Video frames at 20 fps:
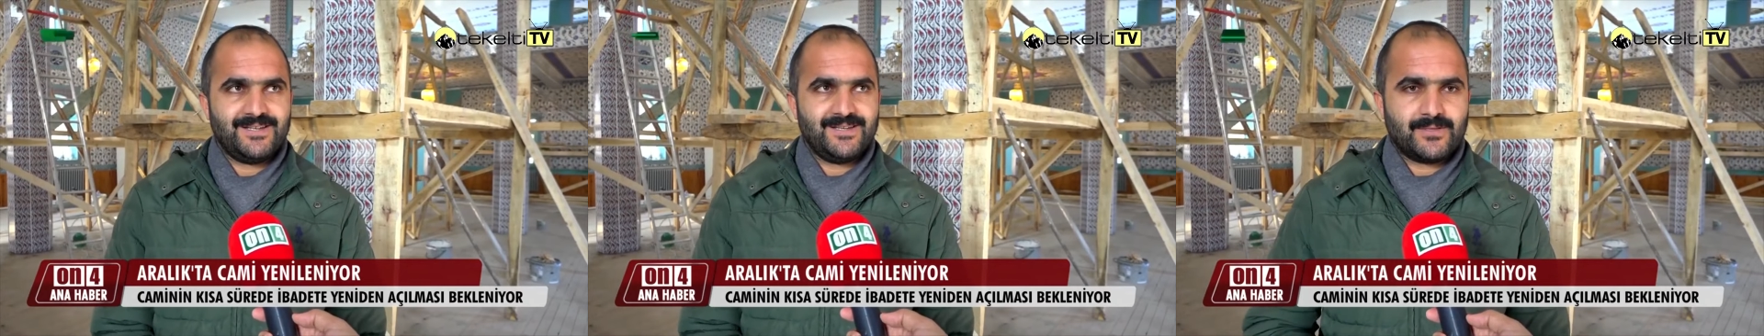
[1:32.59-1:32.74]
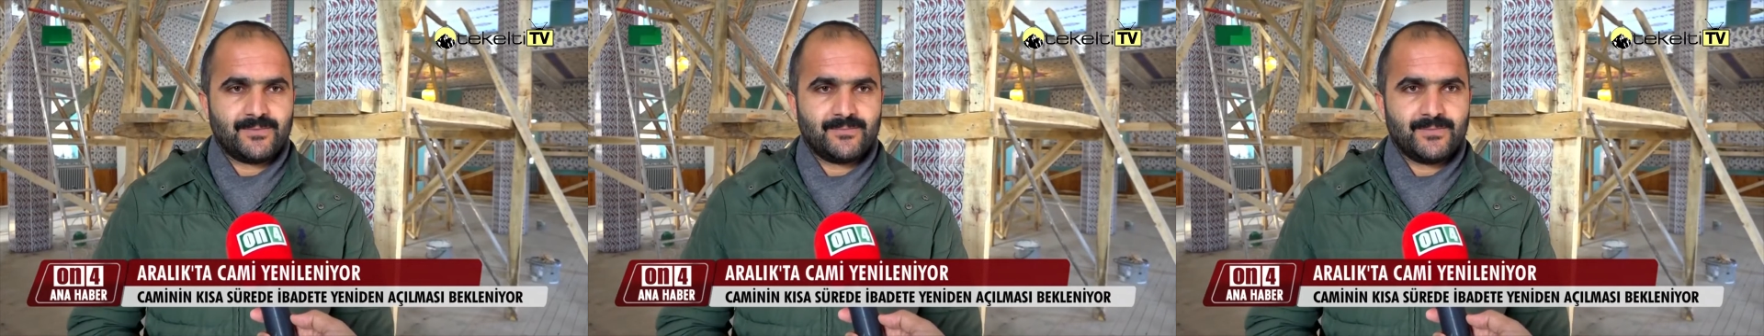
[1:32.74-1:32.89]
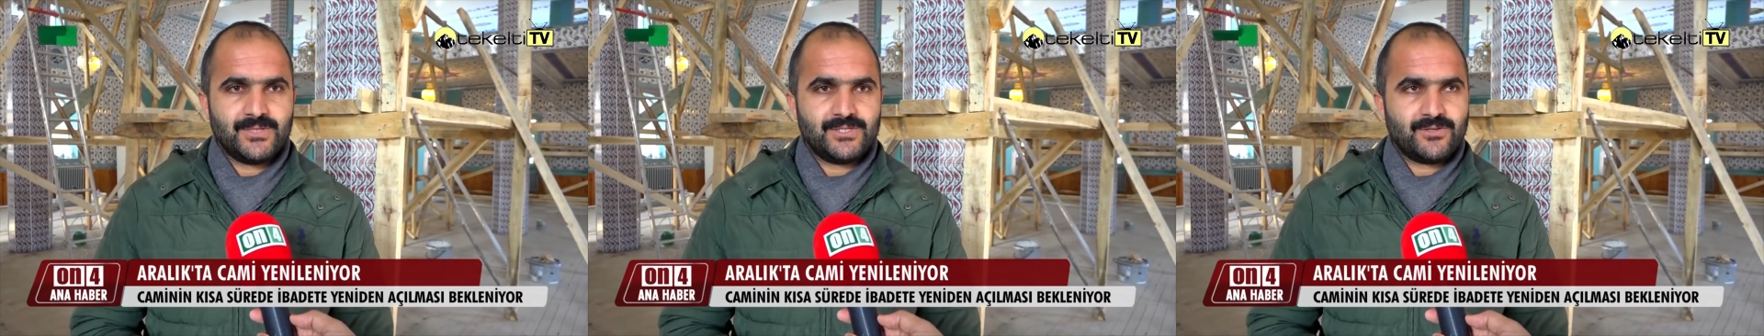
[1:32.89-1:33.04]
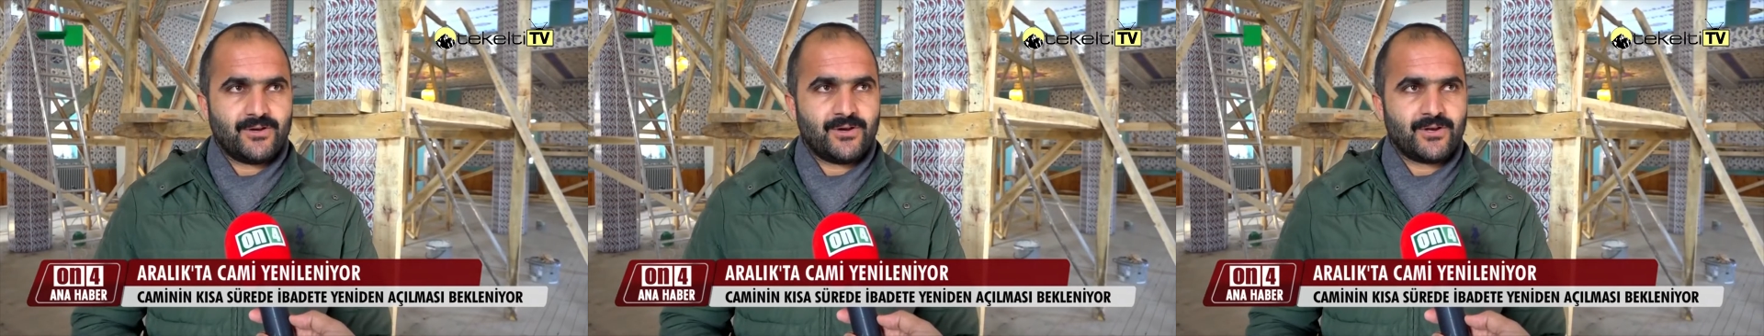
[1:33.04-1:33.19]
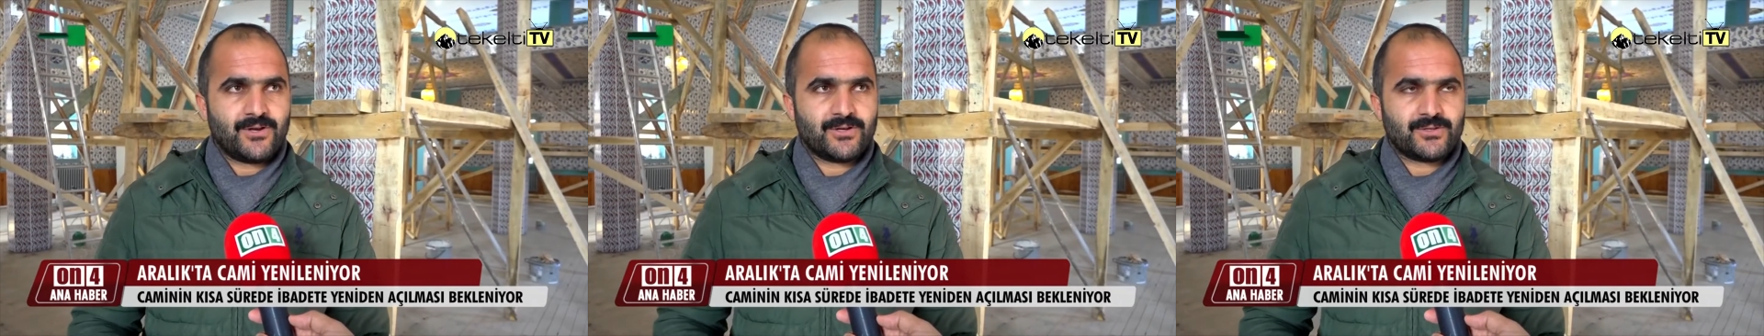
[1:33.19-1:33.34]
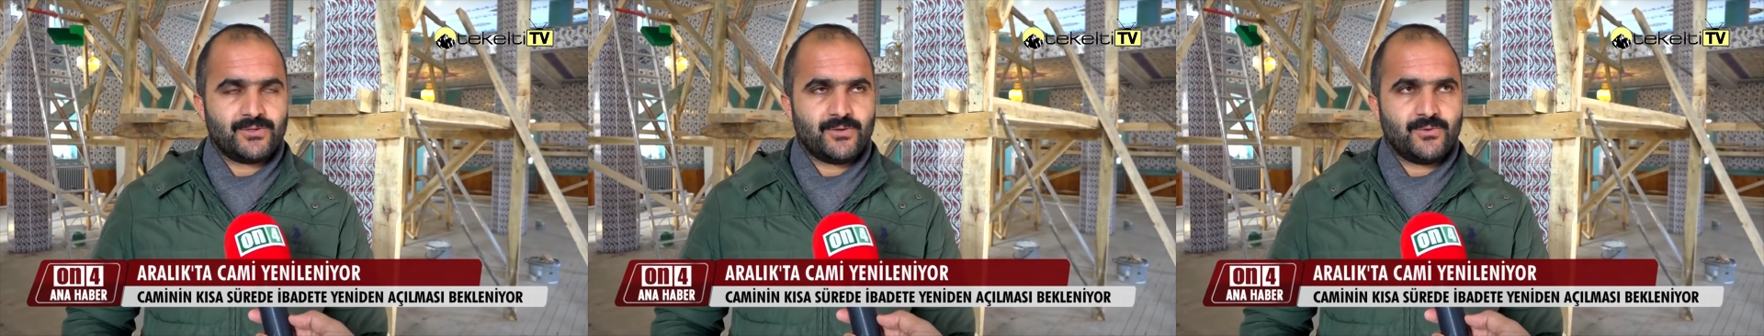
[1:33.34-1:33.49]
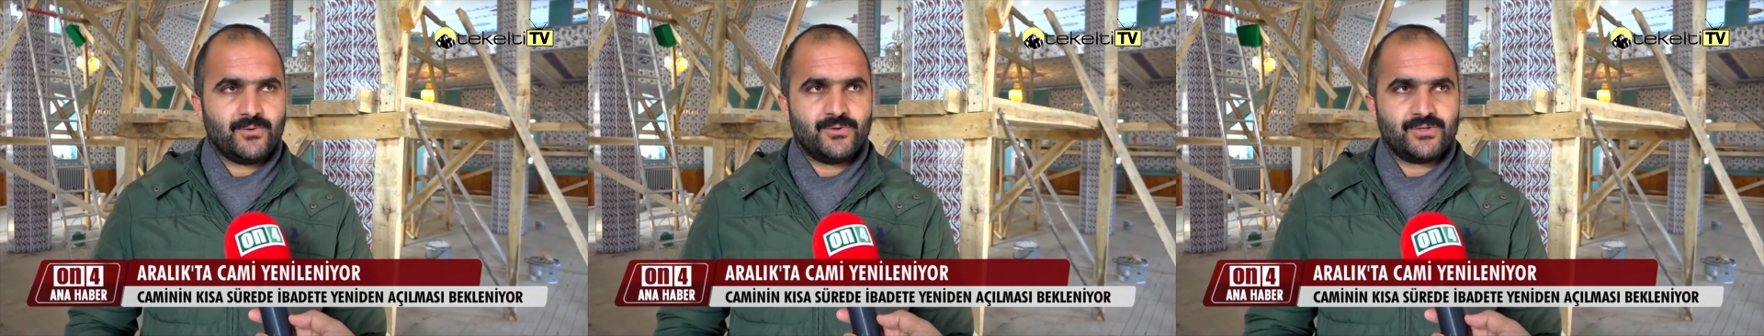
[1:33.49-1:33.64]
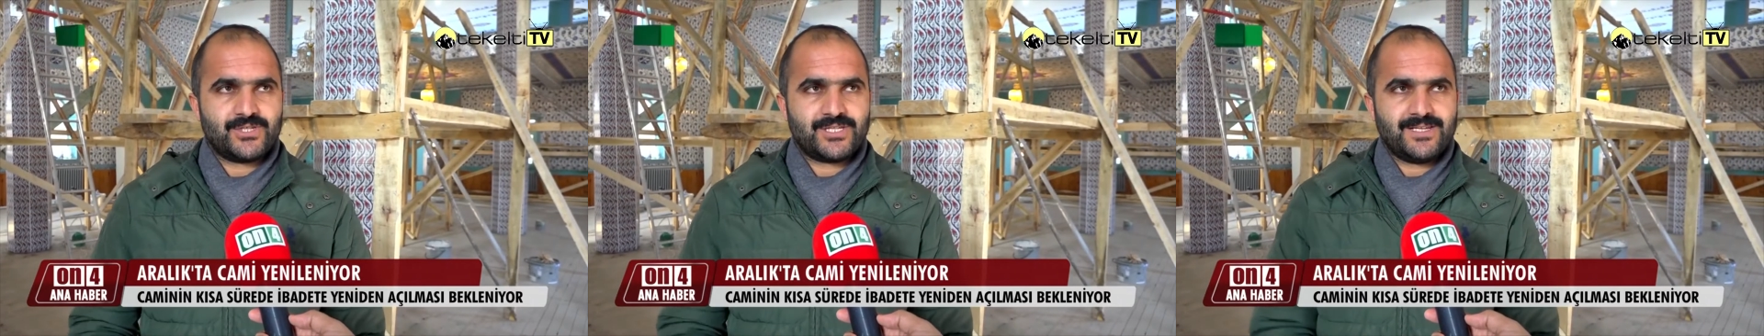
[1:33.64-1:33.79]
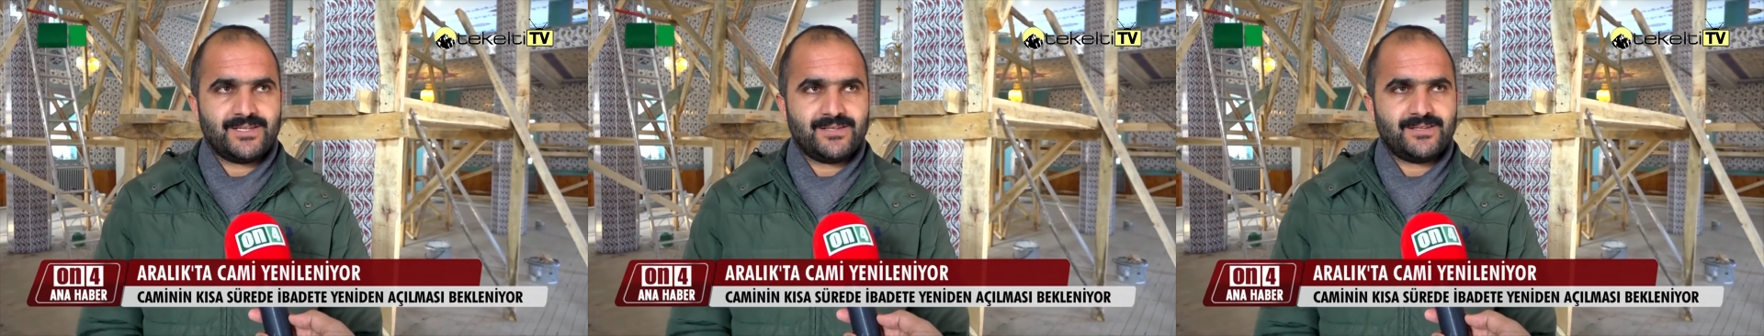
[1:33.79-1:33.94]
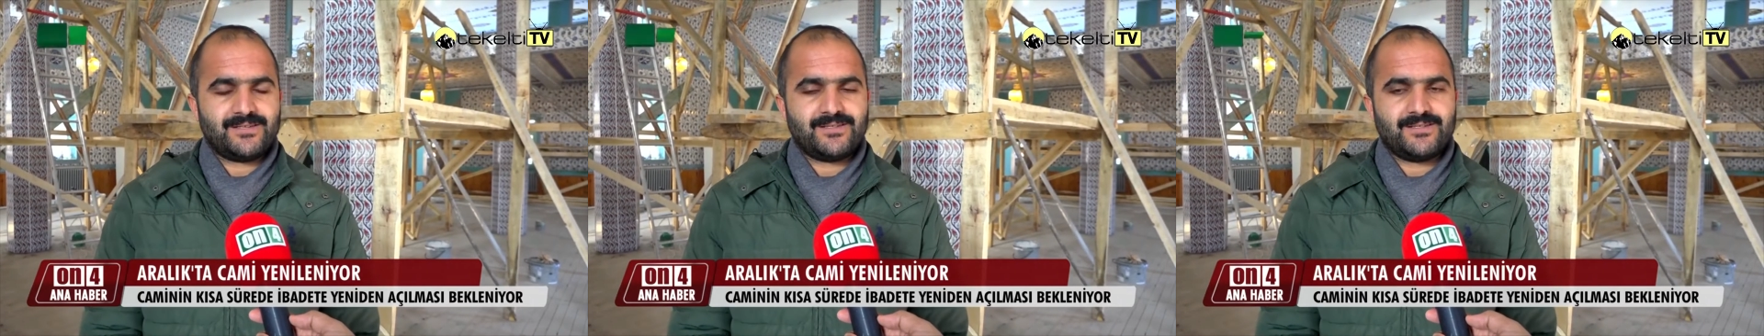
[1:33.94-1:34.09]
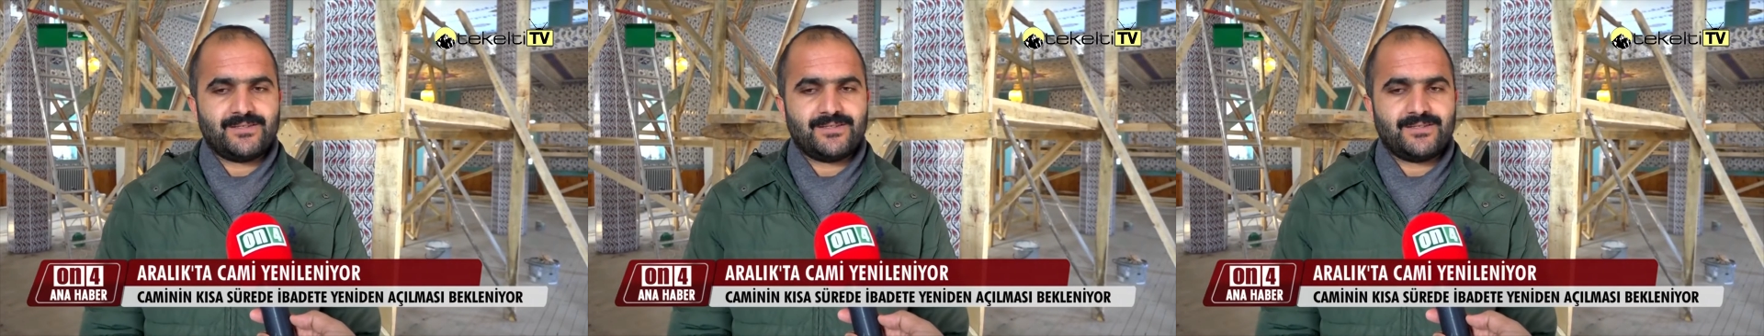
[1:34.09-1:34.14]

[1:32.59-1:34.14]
Biz Arak'ta o şeyi e,